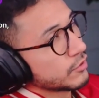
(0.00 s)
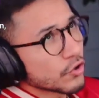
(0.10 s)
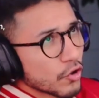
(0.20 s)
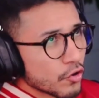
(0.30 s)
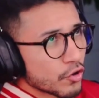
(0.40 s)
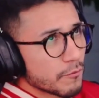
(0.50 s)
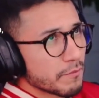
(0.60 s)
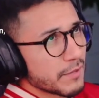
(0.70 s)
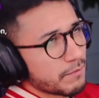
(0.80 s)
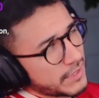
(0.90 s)
todo
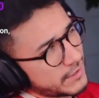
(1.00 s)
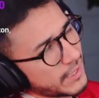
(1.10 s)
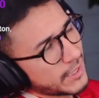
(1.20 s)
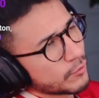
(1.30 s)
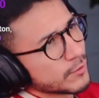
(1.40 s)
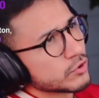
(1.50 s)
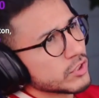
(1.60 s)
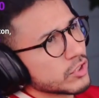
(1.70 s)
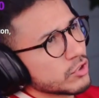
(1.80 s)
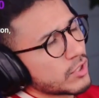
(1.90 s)
romper pantalla lo ve usted,
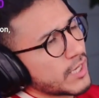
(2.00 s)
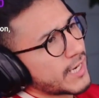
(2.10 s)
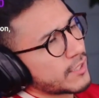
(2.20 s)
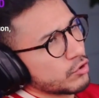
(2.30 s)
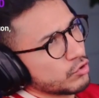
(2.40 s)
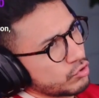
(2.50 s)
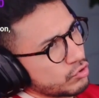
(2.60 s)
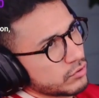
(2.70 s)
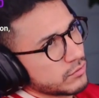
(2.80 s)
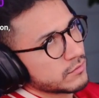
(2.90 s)
señor
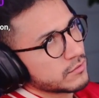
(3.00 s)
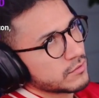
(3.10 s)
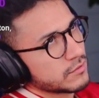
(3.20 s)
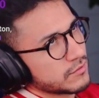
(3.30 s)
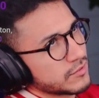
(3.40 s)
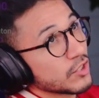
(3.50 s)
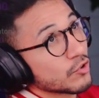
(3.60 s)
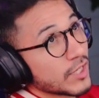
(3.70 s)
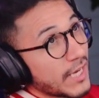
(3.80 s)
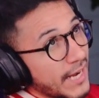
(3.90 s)
Carlos.
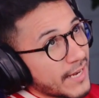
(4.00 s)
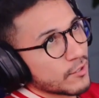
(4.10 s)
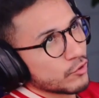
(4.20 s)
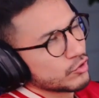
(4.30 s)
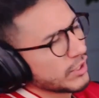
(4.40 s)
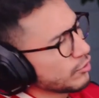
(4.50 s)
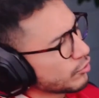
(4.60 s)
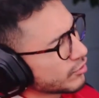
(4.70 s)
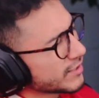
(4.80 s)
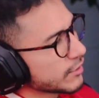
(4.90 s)
Señor Carlos,
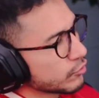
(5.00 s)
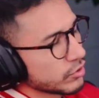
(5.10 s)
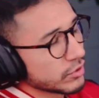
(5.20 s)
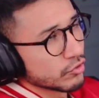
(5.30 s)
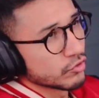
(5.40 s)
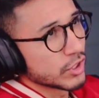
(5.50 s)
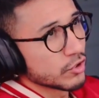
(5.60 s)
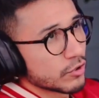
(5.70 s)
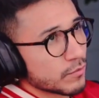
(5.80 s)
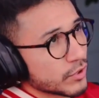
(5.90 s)
señor, te estoy diciendo
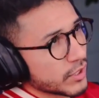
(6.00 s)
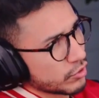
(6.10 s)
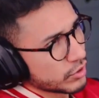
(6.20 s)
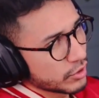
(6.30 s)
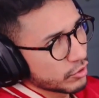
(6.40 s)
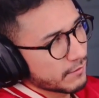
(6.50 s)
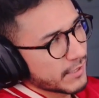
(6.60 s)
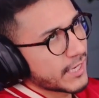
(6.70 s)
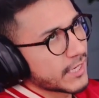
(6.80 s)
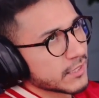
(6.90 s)
señor porque no te quiero
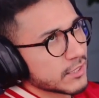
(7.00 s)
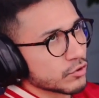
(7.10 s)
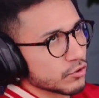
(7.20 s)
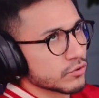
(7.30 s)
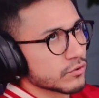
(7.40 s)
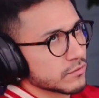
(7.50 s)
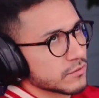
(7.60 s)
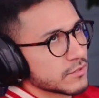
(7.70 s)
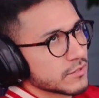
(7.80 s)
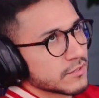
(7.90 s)
llamar Carlitos.
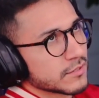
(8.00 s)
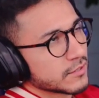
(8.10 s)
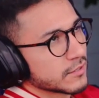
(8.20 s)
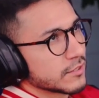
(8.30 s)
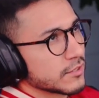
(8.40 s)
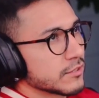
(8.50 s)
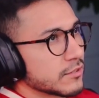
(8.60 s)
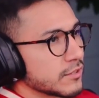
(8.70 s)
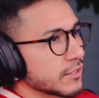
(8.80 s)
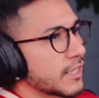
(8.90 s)

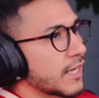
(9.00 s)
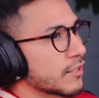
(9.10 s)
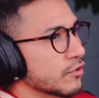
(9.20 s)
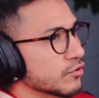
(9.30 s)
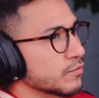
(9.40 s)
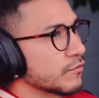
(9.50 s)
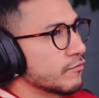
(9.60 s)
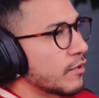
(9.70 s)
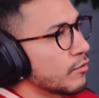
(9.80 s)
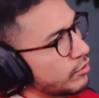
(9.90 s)
Este, Carlos, por
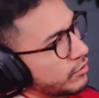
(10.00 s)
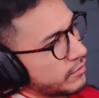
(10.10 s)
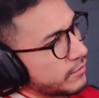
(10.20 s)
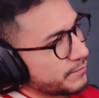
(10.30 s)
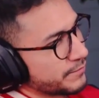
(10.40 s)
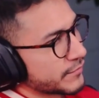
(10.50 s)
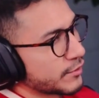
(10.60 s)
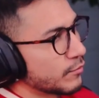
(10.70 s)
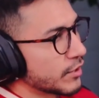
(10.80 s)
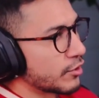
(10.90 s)
favor.
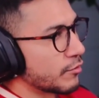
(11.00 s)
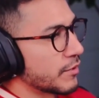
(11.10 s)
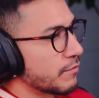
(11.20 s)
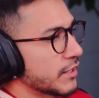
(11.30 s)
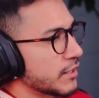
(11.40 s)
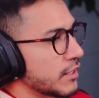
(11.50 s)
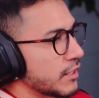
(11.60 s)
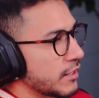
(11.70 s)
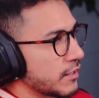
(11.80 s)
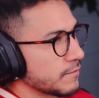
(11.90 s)
¿Cómo que romper
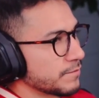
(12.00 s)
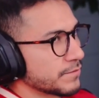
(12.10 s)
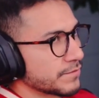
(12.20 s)
pantalla?